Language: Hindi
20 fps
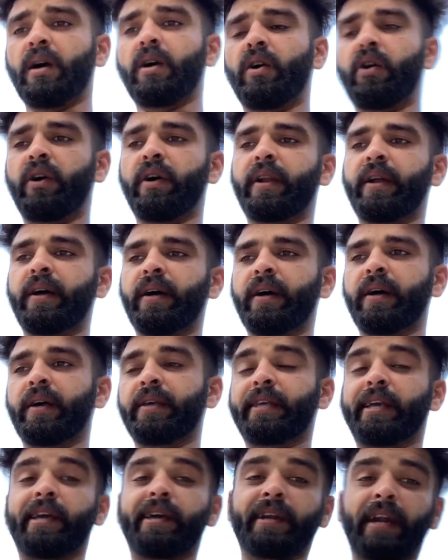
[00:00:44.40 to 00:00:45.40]
और
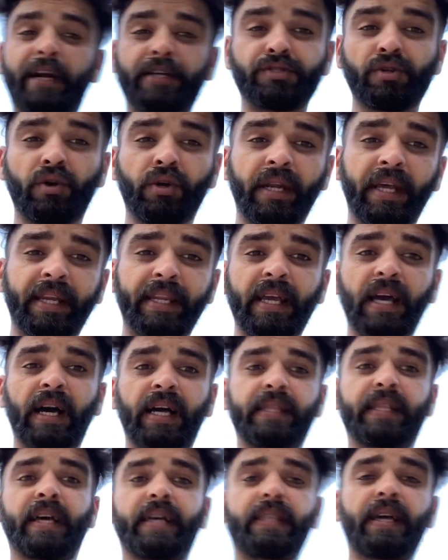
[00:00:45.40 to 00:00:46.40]
ये रेड जोन एरिया
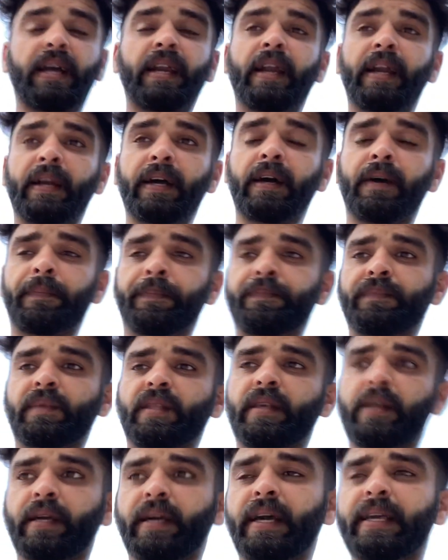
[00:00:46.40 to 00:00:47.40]
आता है थाईलैंड का
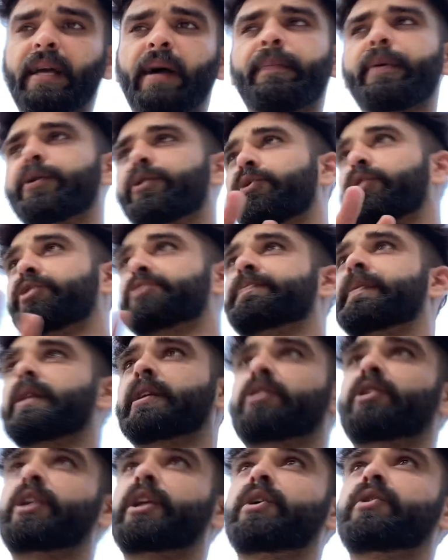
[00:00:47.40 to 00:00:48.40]
ठीक है यहाँ पे टूरिस्ट
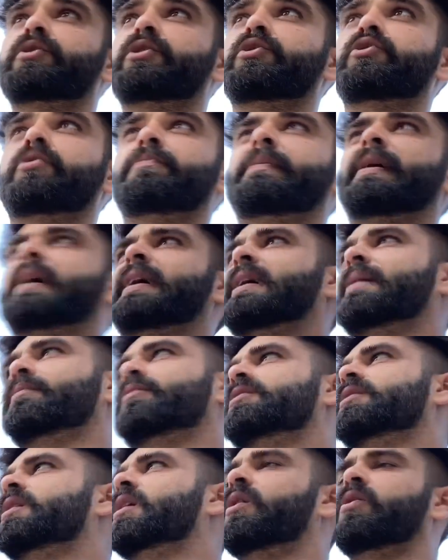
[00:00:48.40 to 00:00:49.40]
बिल्कुल नहीं होते तो मैं आपको
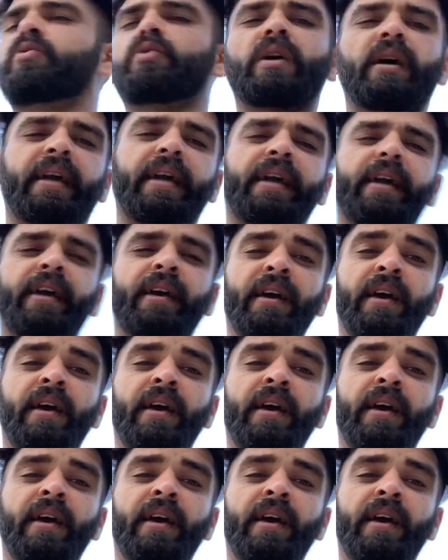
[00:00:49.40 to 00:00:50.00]
दिखाऊंगा कि